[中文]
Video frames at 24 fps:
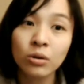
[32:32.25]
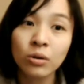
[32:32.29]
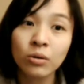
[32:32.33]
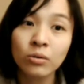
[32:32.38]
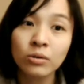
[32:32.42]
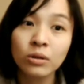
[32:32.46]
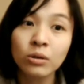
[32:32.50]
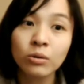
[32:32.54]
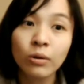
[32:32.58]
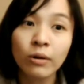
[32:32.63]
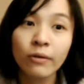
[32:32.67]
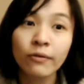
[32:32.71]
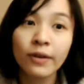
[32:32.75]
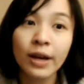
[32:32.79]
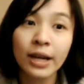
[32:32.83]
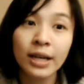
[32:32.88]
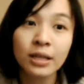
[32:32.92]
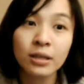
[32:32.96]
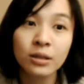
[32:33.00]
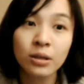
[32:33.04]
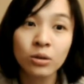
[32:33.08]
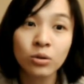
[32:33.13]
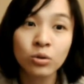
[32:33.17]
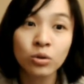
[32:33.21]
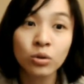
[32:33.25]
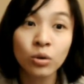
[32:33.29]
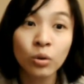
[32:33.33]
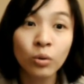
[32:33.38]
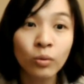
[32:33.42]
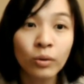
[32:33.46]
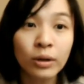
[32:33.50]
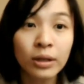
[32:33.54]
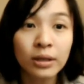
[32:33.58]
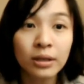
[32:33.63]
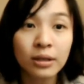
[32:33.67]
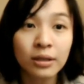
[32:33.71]
从日文翻译成中
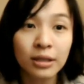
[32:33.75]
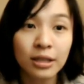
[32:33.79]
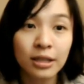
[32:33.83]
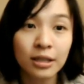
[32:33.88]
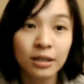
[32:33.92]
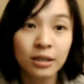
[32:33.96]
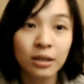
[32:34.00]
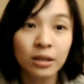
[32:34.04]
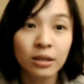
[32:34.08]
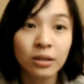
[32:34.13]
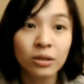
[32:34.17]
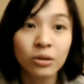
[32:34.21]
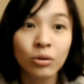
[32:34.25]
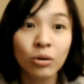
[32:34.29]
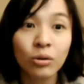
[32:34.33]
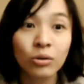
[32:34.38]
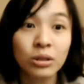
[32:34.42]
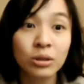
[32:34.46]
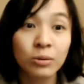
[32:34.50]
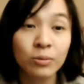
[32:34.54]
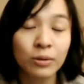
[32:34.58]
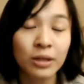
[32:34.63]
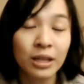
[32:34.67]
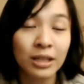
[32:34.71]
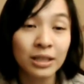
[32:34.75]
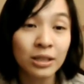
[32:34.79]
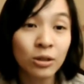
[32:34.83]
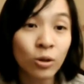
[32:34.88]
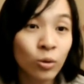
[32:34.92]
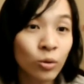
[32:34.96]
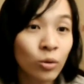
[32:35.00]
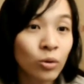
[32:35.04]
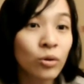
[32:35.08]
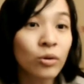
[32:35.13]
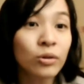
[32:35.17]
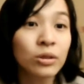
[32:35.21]
文的一个 Google，也是
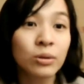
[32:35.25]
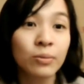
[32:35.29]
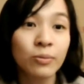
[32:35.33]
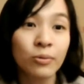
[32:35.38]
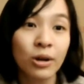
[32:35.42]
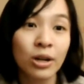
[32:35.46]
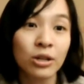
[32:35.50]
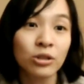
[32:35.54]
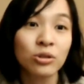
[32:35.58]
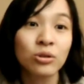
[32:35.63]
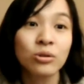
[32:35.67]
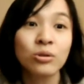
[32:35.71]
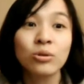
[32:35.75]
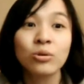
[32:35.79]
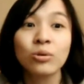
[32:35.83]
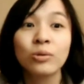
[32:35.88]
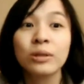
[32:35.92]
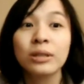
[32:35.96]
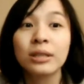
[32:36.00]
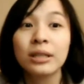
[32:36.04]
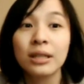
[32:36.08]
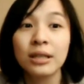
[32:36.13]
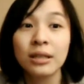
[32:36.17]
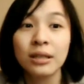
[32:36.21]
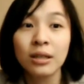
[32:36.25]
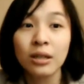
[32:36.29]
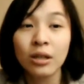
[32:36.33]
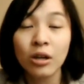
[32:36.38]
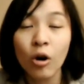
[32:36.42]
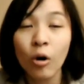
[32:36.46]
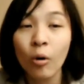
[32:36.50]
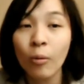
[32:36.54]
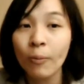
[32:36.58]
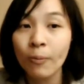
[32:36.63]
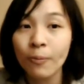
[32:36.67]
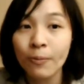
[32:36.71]
用 Google s p r e a d 去做的一个
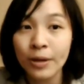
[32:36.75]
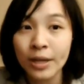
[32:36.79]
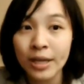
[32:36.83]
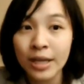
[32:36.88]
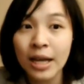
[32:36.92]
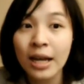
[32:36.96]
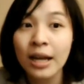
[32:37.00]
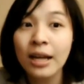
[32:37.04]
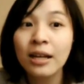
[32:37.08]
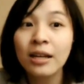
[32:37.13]
共笔。